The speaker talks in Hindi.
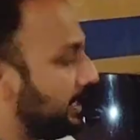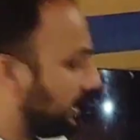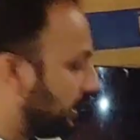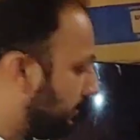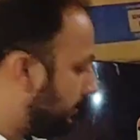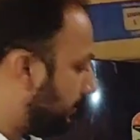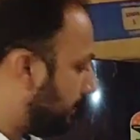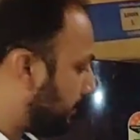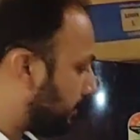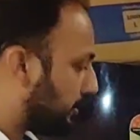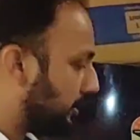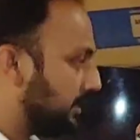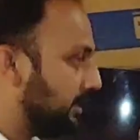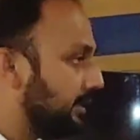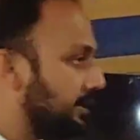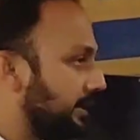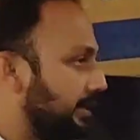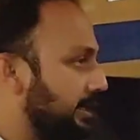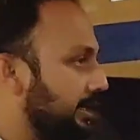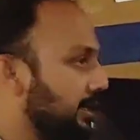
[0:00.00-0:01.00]
लेंगे अभी
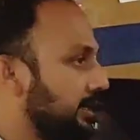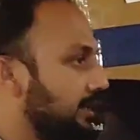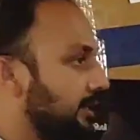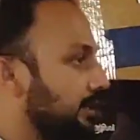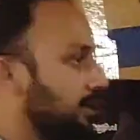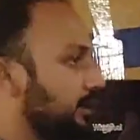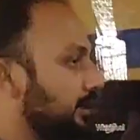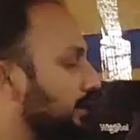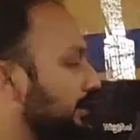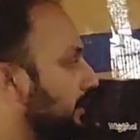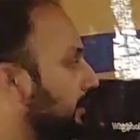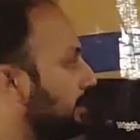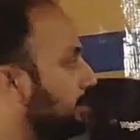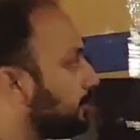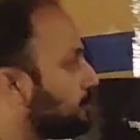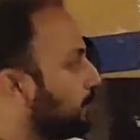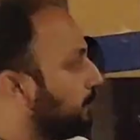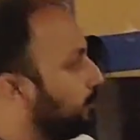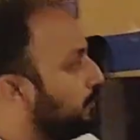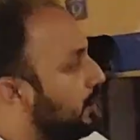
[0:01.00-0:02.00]
ट्रॉली ट्रे ओके
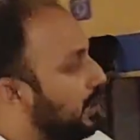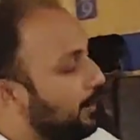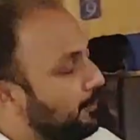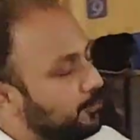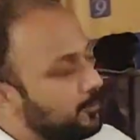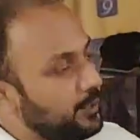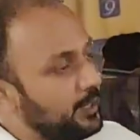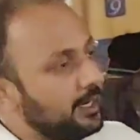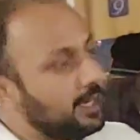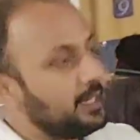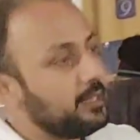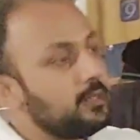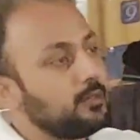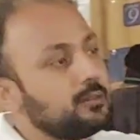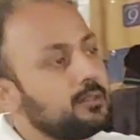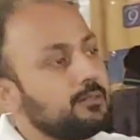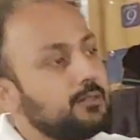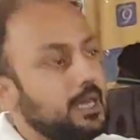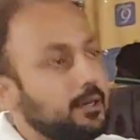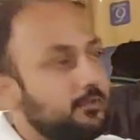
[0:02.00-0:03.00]
तो वो आपको
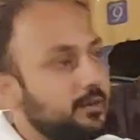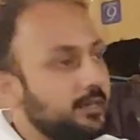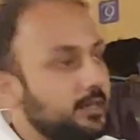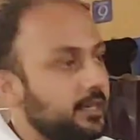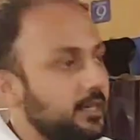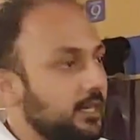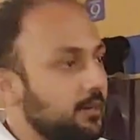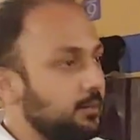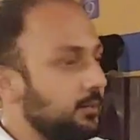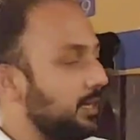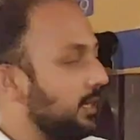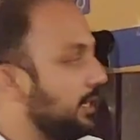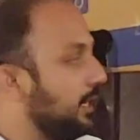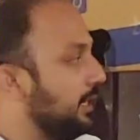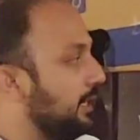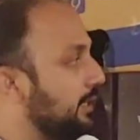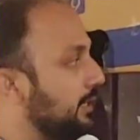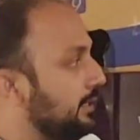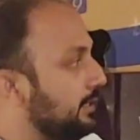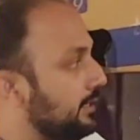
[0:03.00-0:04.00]
एटीन थाउजेंड फाइव हंड्रेड का
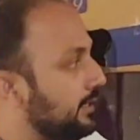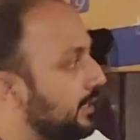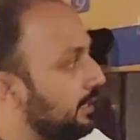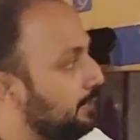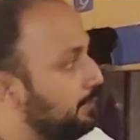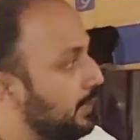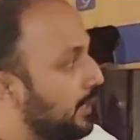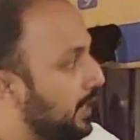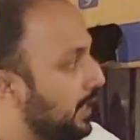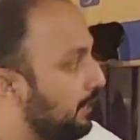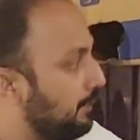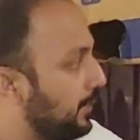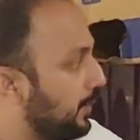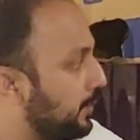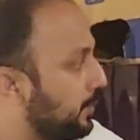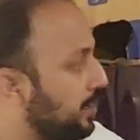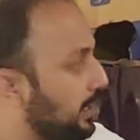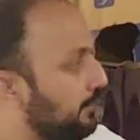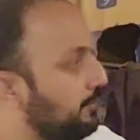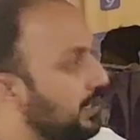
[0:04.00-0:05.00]
पड़ेगा ये
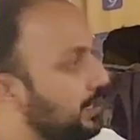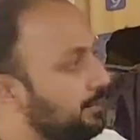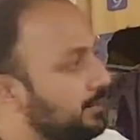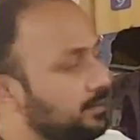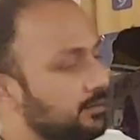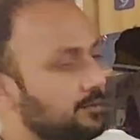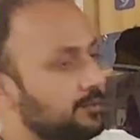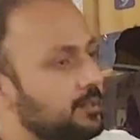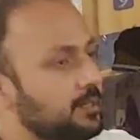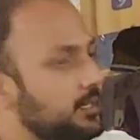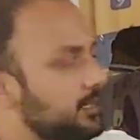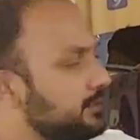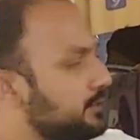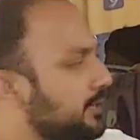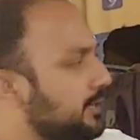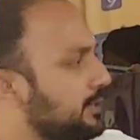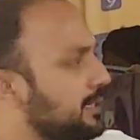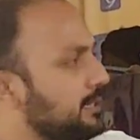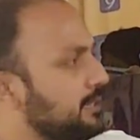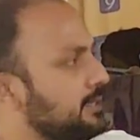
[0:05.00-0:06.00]
आपका ट्वेंटी फाइव
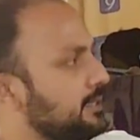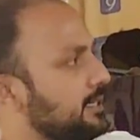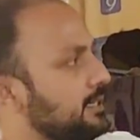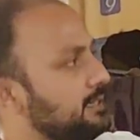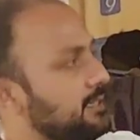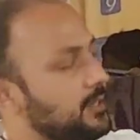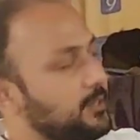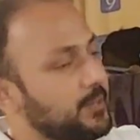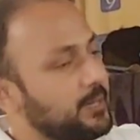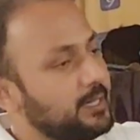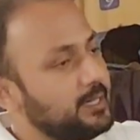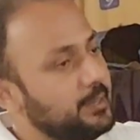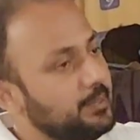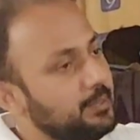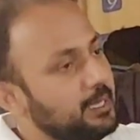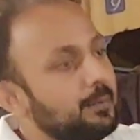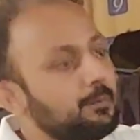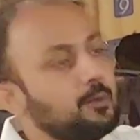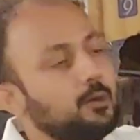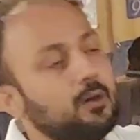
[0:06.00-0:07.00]
सत्ताईस अट्ठाईस हजार का
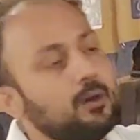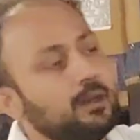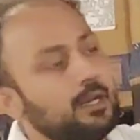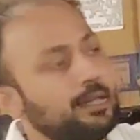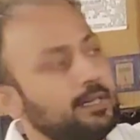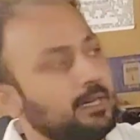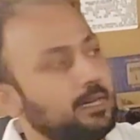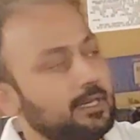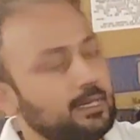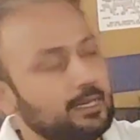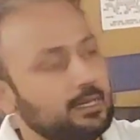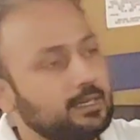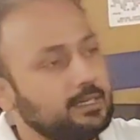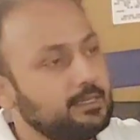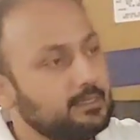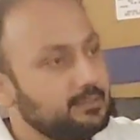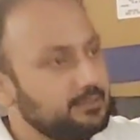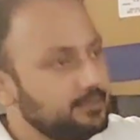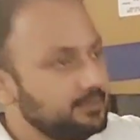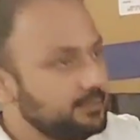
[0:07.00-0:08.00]
ये भी आपको ऑनलाइन आ रहा है